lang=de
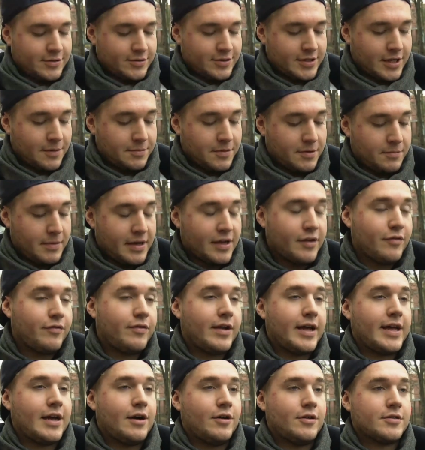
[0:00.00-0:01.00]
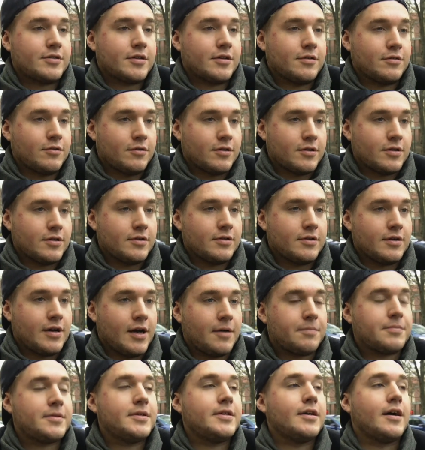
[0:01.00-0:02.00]
Ich habe eine Menge Flyer ausgedruckt,
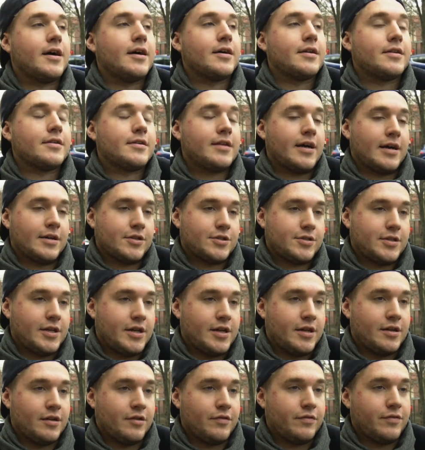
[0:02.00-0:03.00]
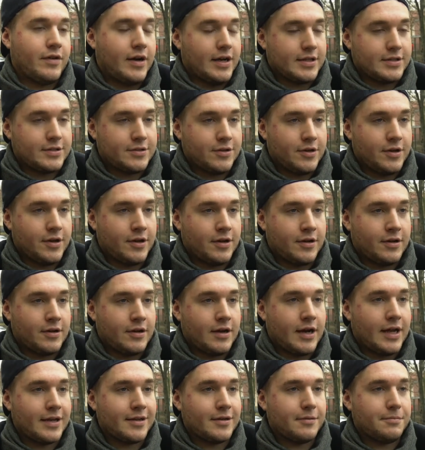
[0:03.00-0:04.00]
habe die an Tankstellen,
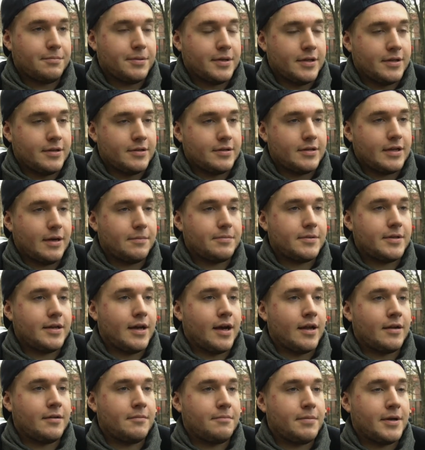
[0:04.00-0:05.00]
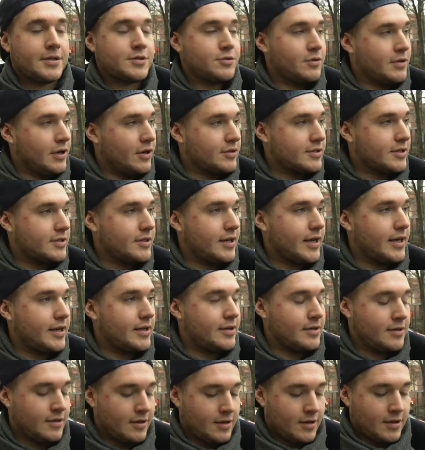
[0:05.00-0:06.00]
Fahrzeugen rangepinnt, habe die an Personen
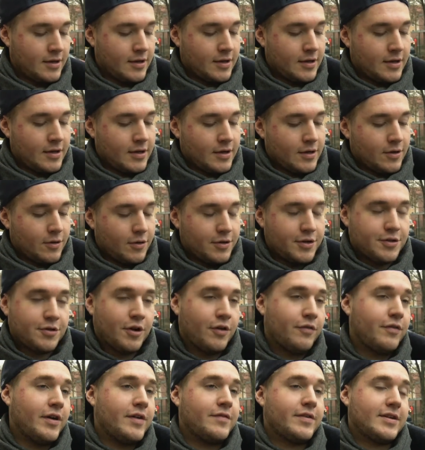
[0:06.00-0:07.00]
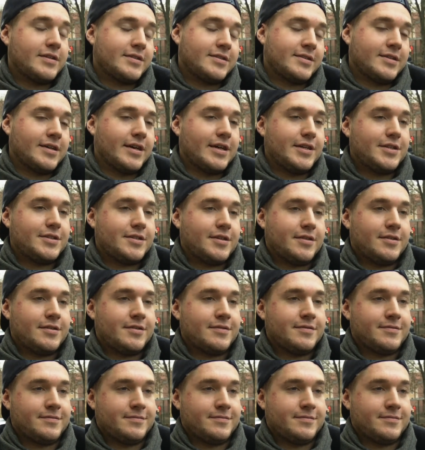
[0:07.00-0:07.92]
ausgeteilt und ich hoffe einfach, dass es gereicht hat.